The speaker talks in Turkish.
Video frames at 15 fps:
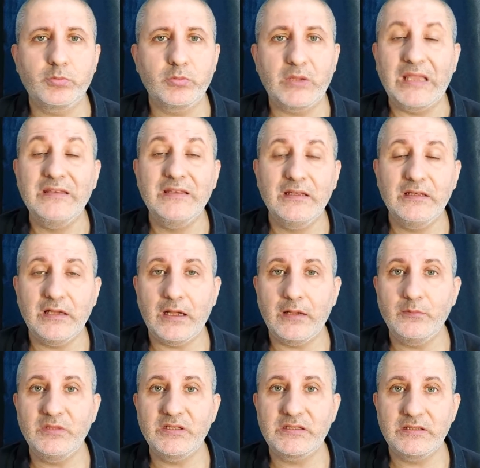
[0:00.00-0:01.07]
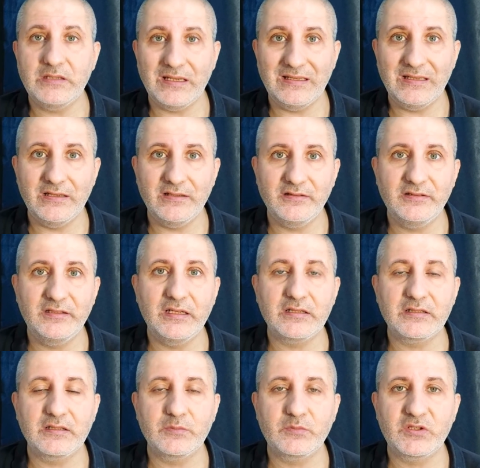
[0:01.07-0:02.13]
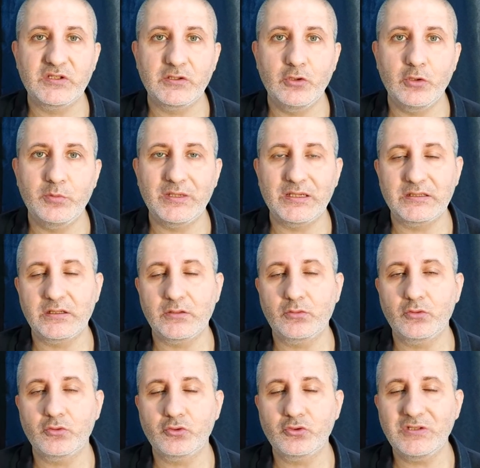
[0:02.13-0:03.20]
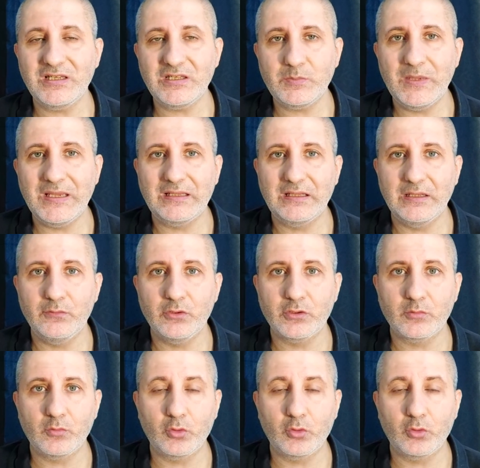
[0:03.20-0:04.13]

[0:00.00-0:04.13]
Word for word: Enleni hamlesini Enleni de yazılıp çiziliyor birazdan konuşacağız. Beklemiyorum.